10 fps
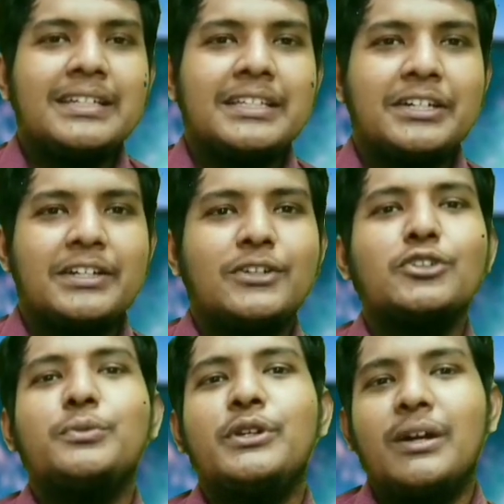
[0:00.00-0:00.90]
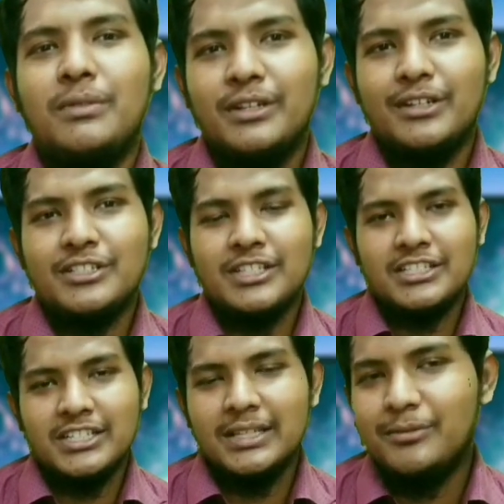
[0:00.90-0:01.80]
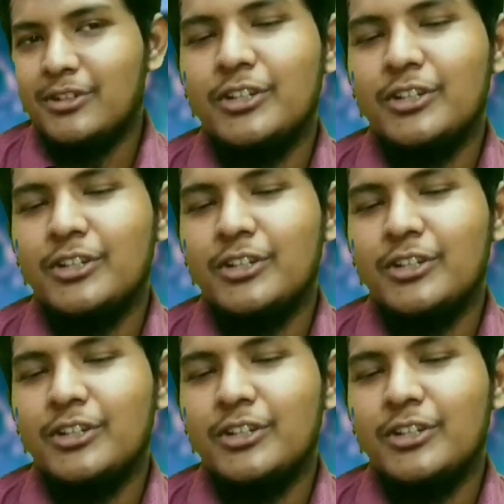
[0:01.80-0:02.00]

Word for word: যাতে করে নতুন ভিডিও আপলোড দেওয়ার সাথে সাথে আপনি